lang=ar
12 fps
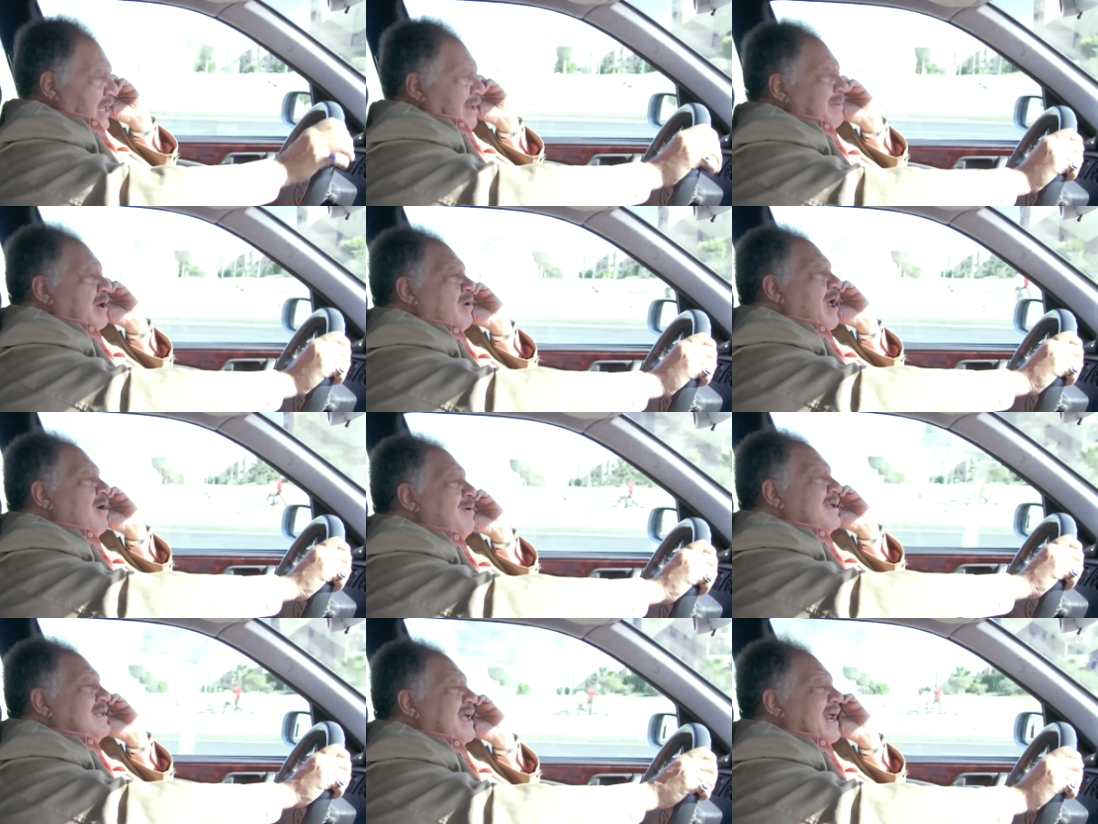اعملي له
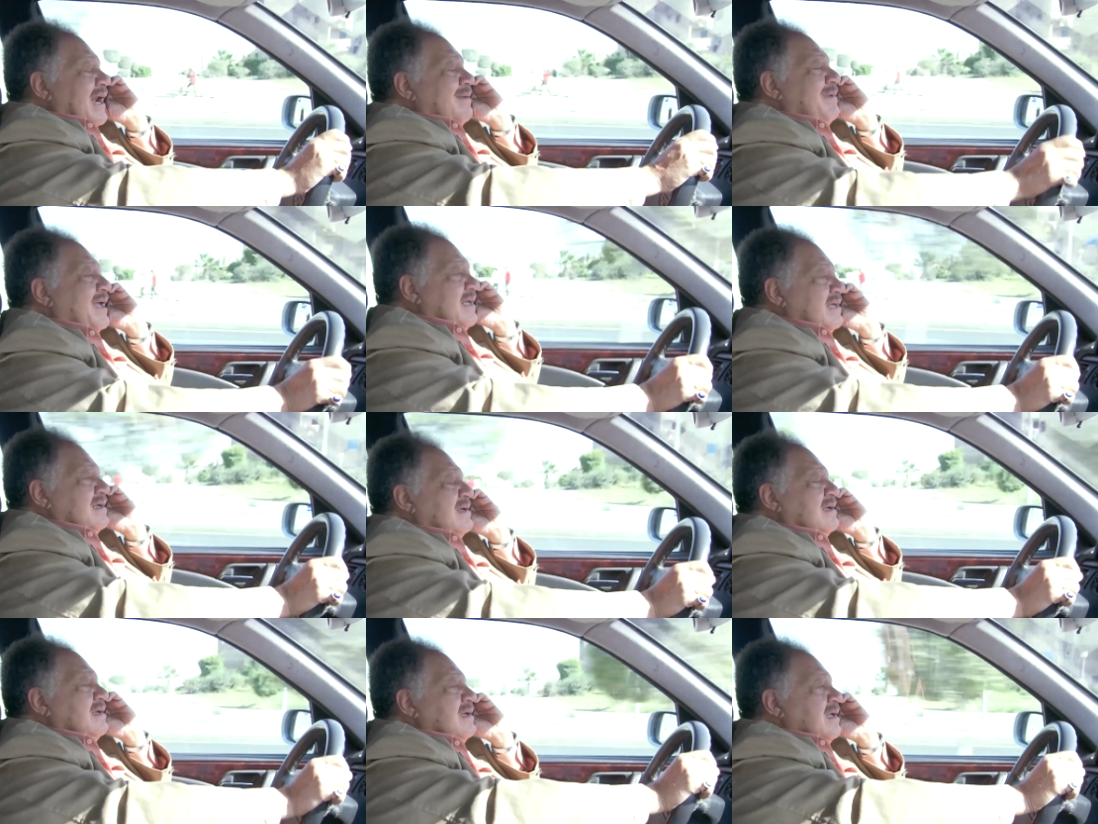قهوه تاني على ما اجي
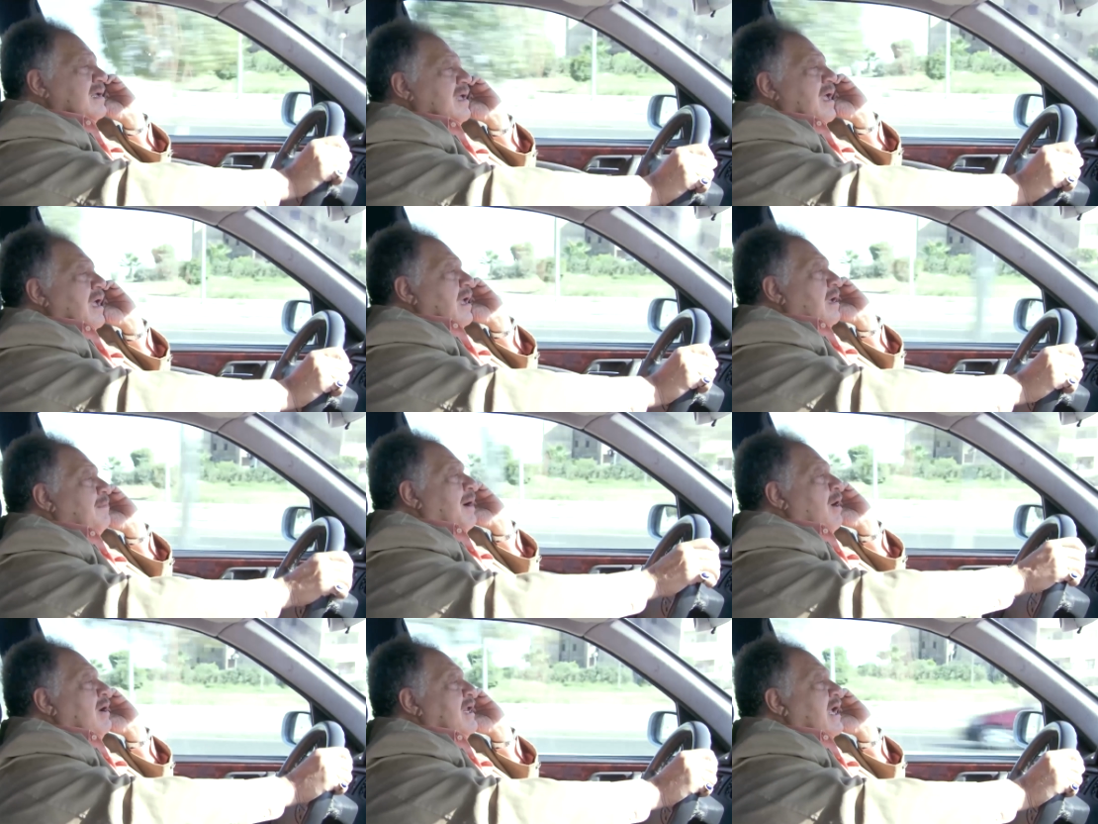
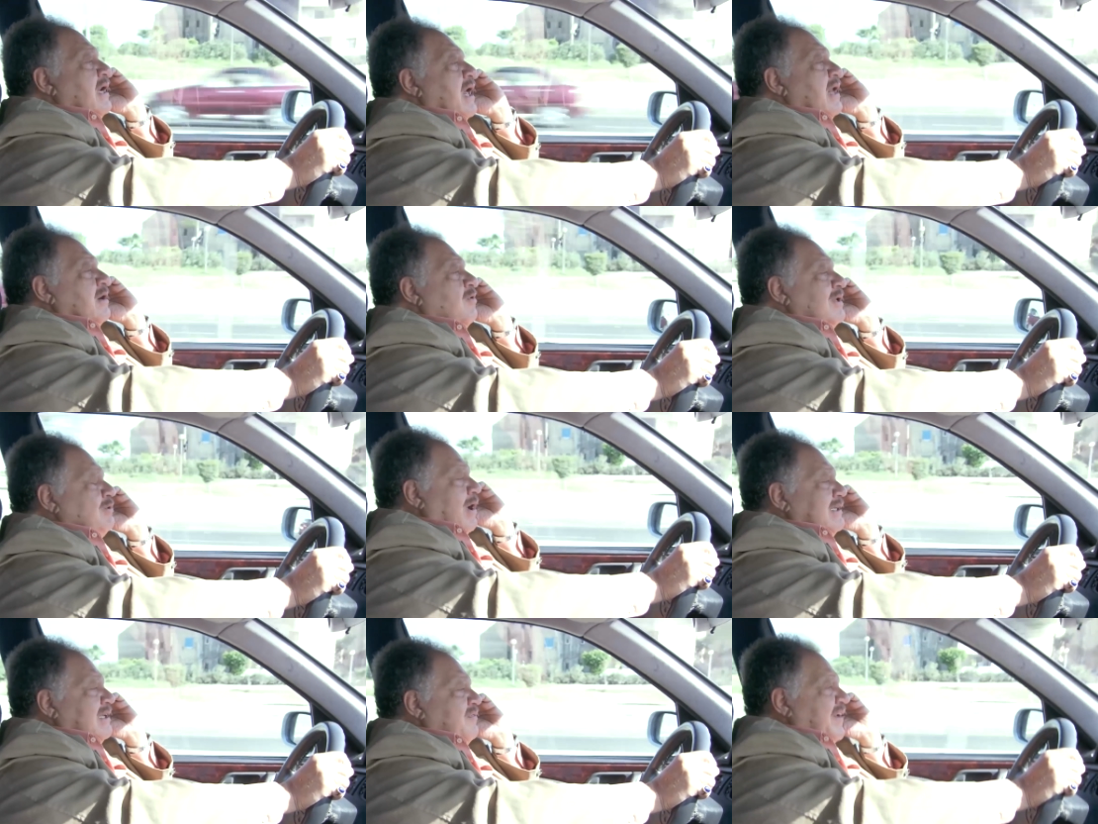بقول لك يا نهار هو انتوا
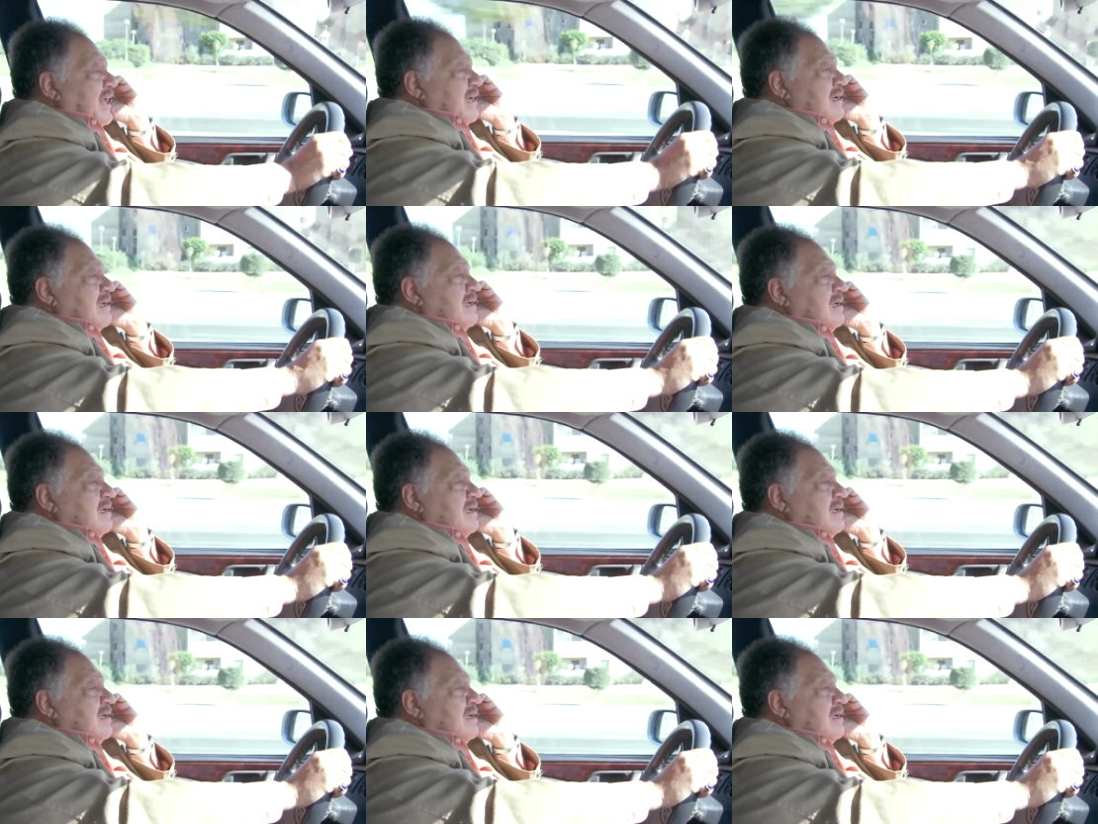قاعدين فين؟